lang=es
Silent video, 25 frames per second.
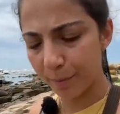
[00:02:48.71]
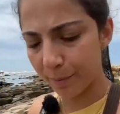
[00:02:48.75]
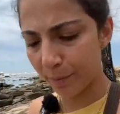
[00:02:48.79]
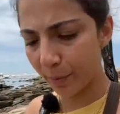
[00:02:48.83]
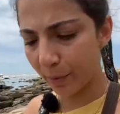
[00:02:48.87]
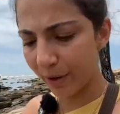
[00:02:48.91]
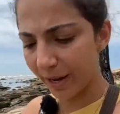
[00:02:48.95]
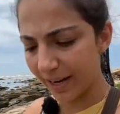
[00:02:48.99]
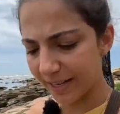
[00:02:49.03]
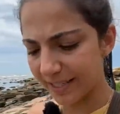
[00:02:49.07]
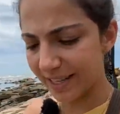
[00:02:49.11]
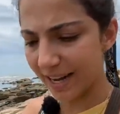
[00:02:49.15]

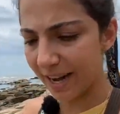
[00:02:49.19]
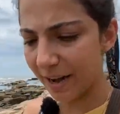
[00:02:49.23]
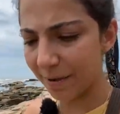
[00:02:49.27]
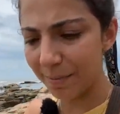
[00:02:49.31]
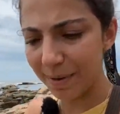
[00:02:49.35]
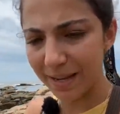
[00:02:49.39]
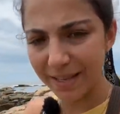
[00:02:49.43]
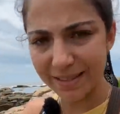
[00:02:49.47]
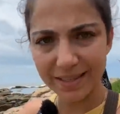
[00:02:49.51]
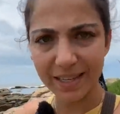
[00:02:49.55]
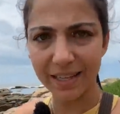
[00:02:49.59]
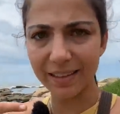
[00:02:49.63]
por allá en
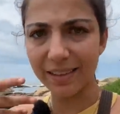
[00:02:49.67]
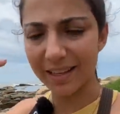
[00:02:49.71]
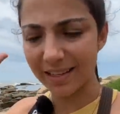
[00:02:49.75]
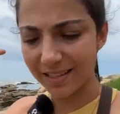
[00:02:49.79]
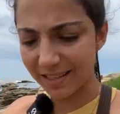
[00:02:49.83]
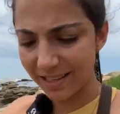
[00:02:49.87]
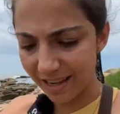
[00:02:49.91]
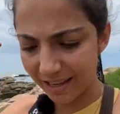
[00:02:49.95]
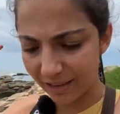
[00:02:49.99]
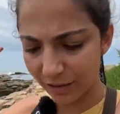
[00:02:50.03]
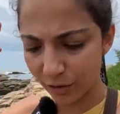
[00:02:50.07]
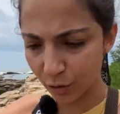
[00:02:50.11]

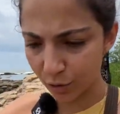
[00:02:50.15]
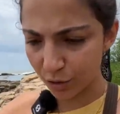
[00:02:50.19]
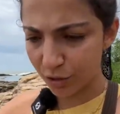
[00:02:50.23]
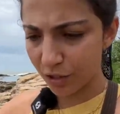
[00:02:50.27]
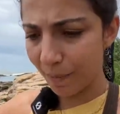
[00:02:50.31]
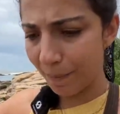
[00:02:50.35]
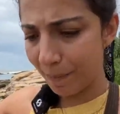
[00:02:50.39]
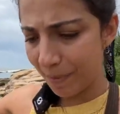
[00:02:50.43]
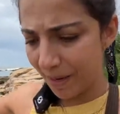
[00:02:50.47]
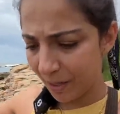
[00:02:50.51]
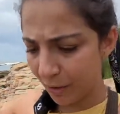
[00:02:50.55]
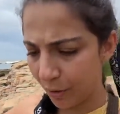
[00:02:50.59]
1700 y
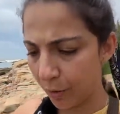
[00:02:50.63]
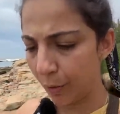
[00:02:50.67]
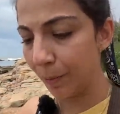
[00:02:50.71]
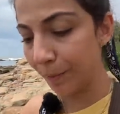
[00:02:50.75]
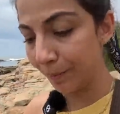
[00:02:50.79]
pico.